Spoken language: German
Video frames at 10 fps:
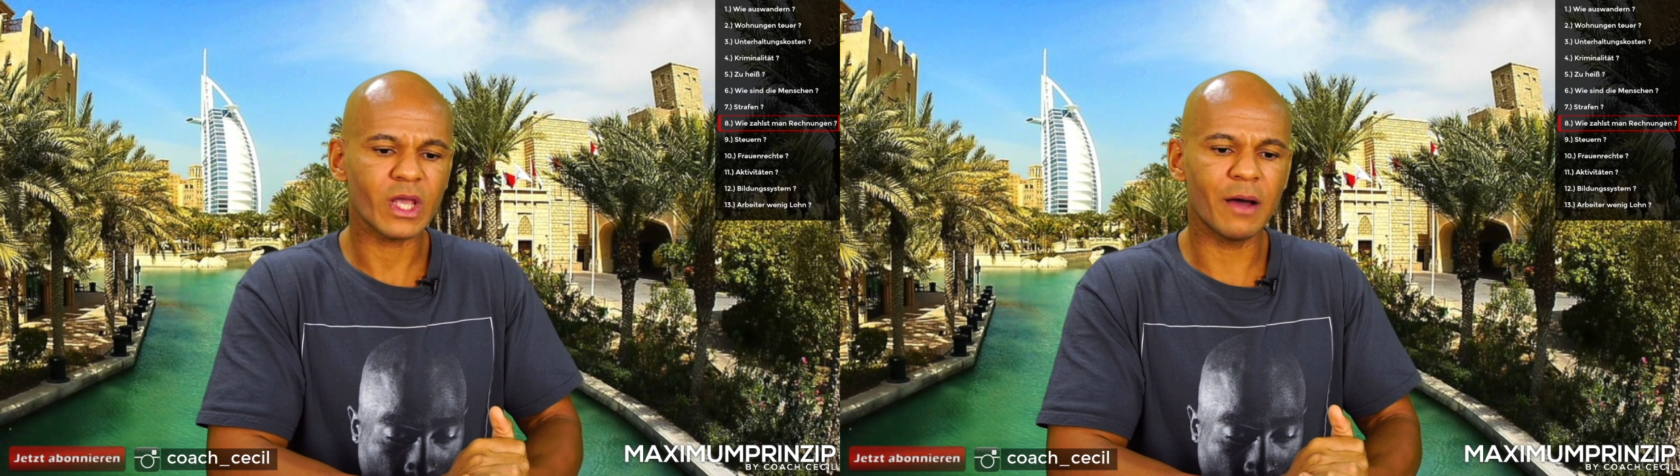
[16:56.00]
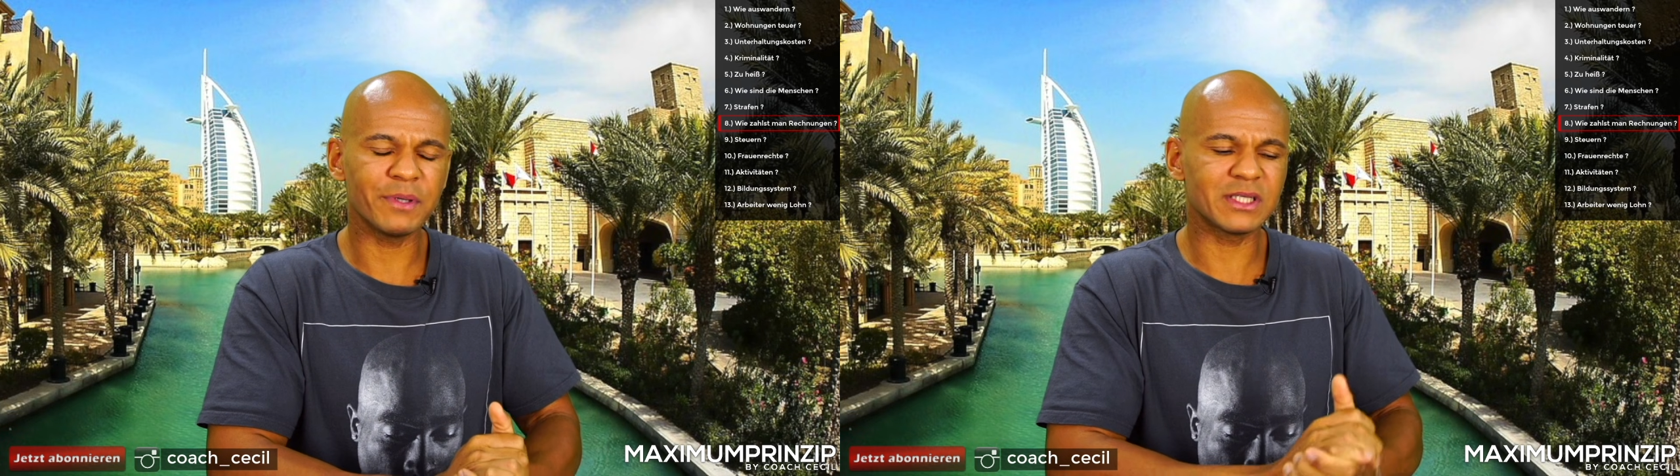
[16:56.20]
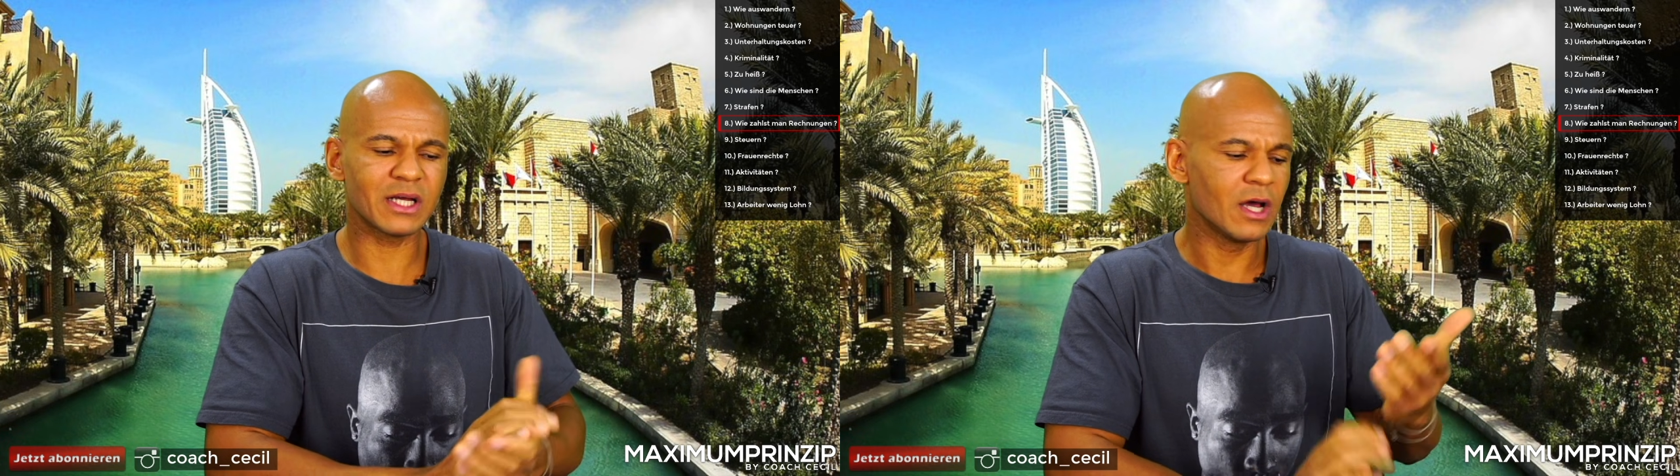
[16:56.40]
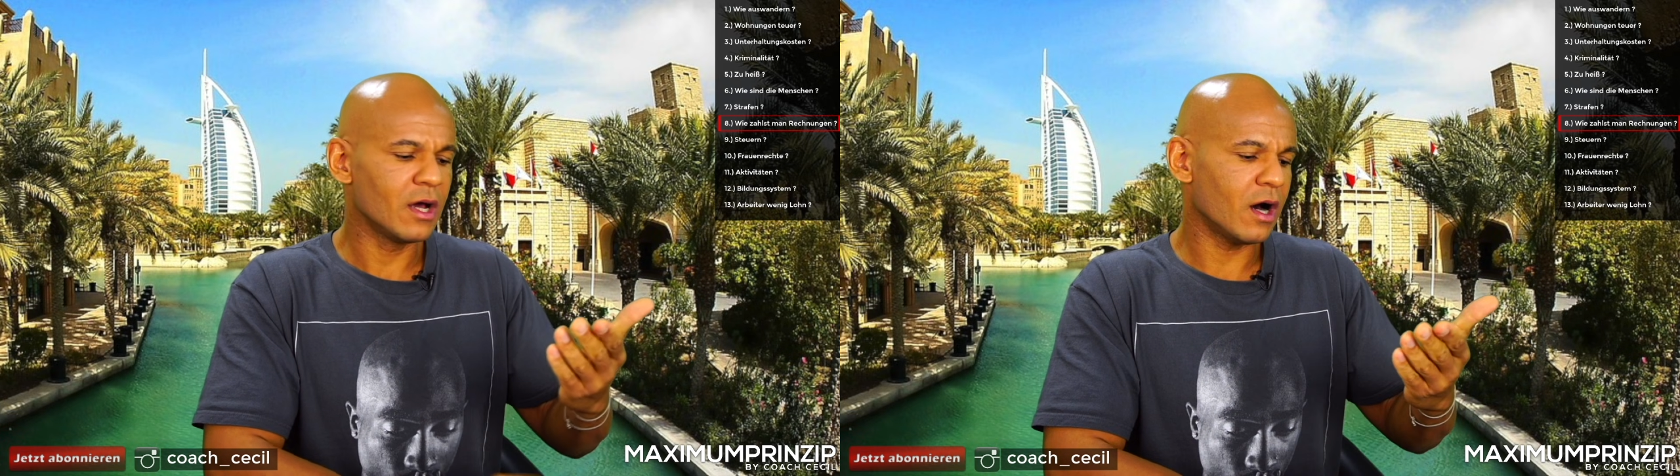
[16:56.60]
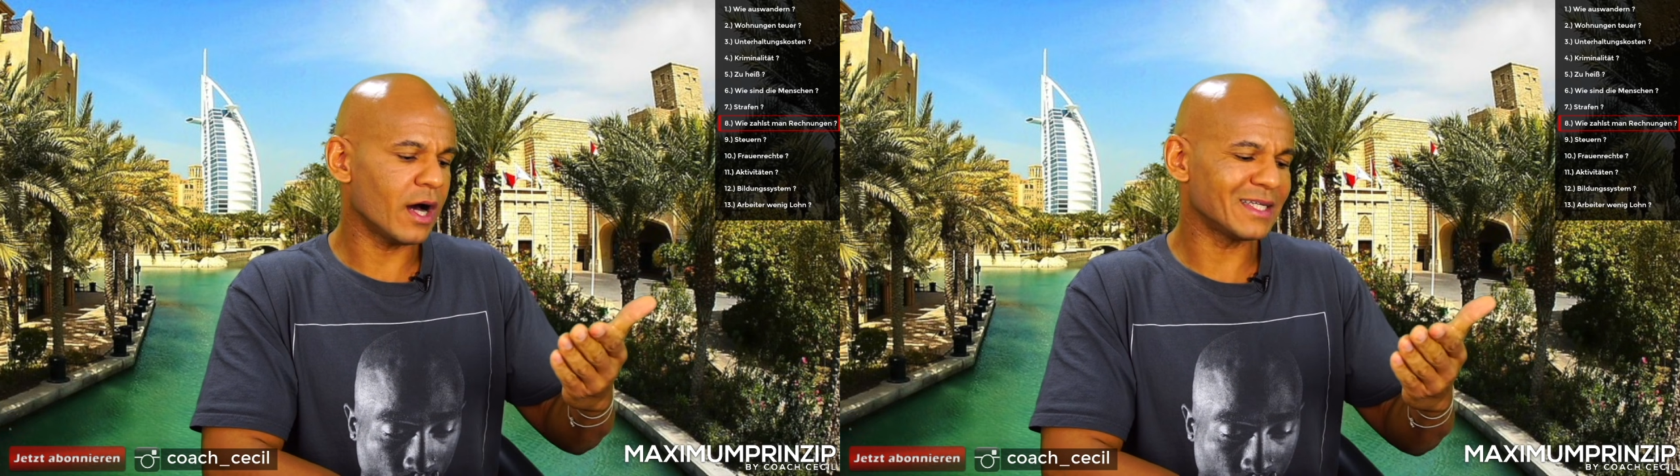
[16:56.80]
Habe ich gesagt,
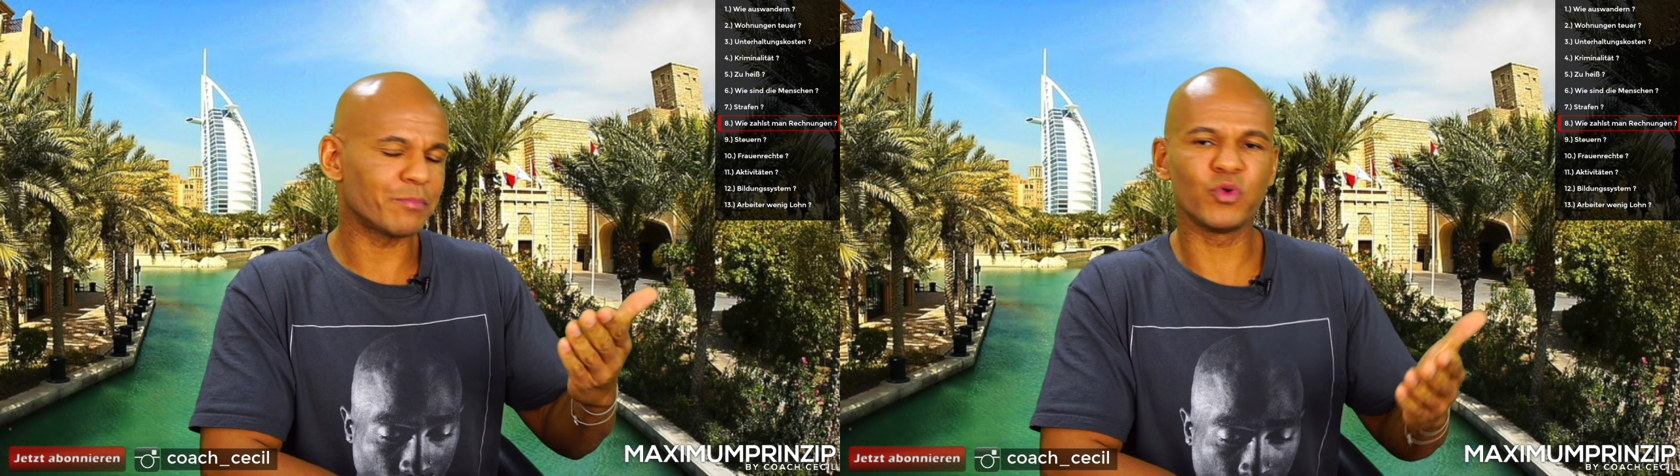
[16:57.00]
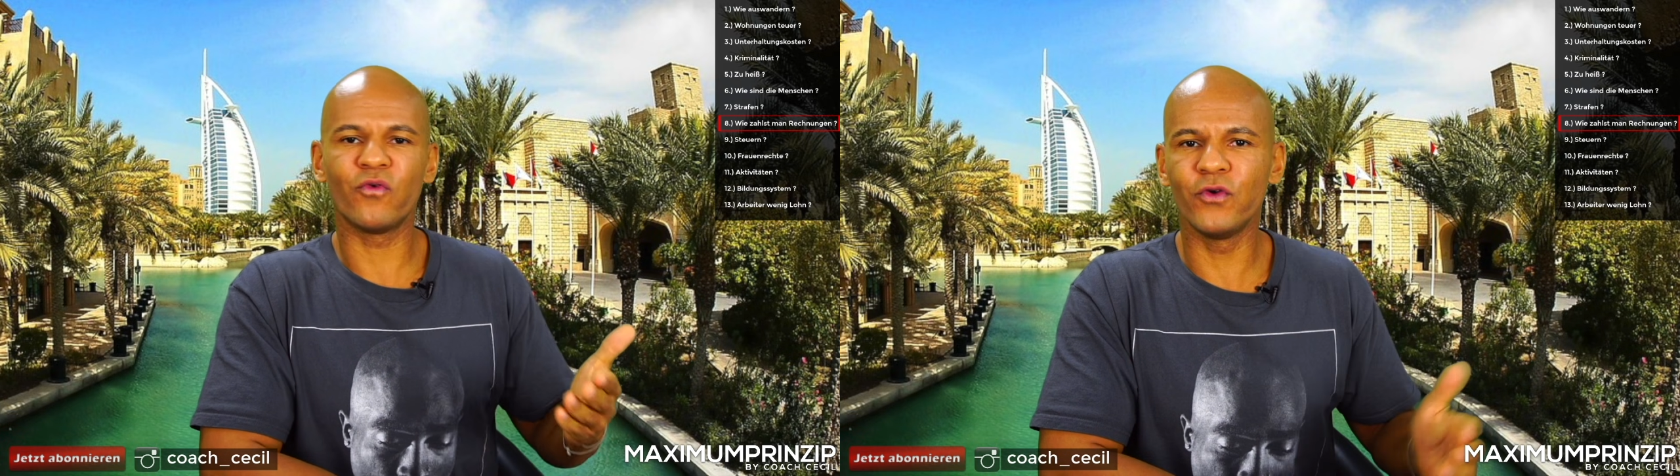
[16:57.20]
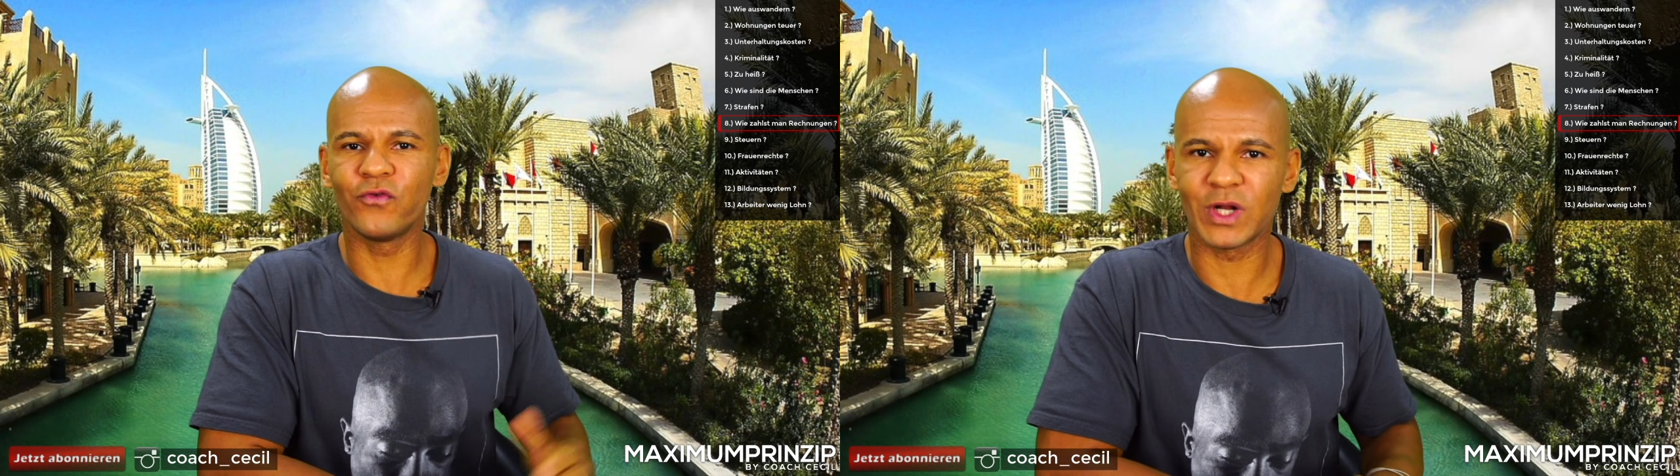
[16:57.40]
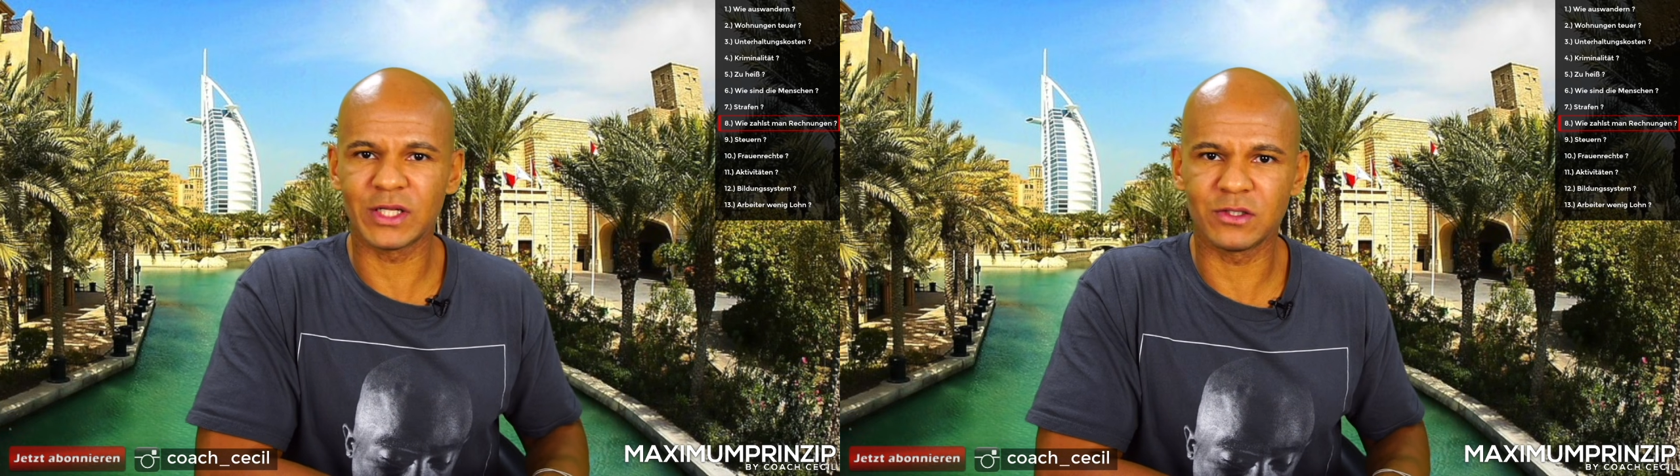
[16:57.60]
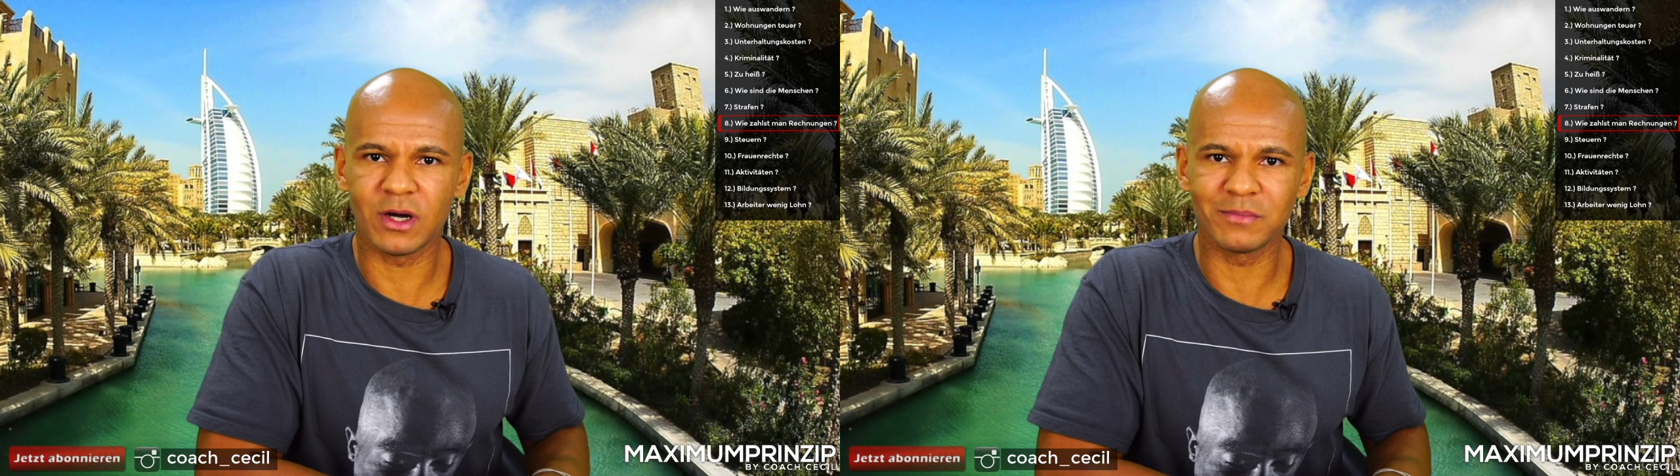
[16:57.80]
ah, ich habe nur
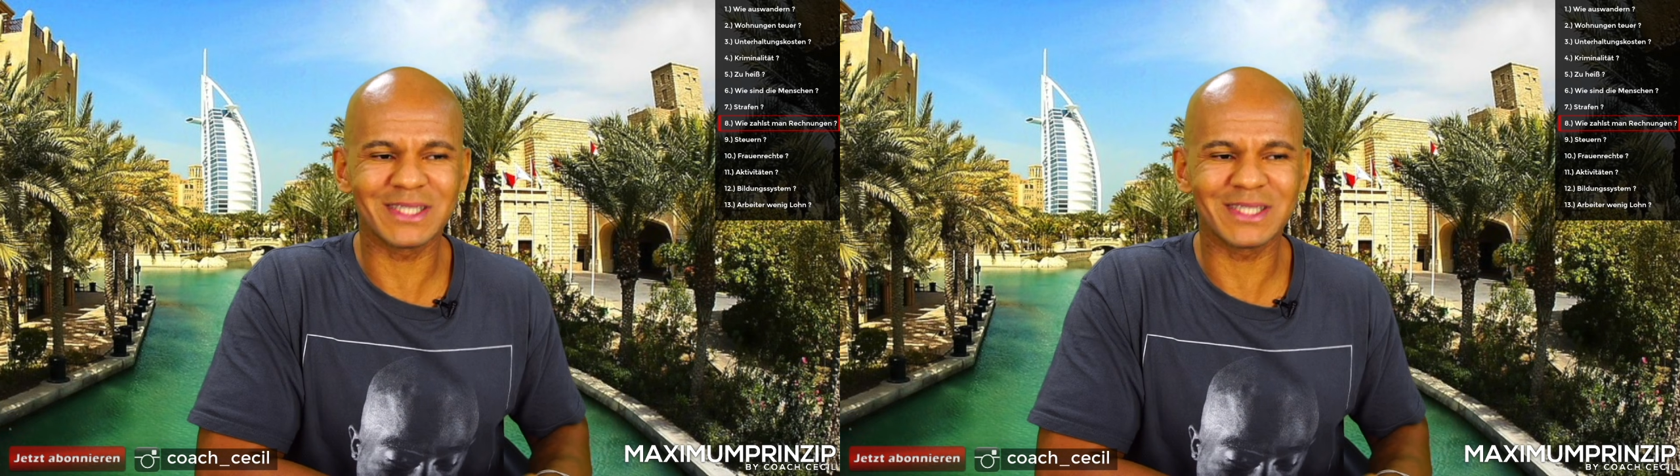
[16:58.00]
500 Dirham.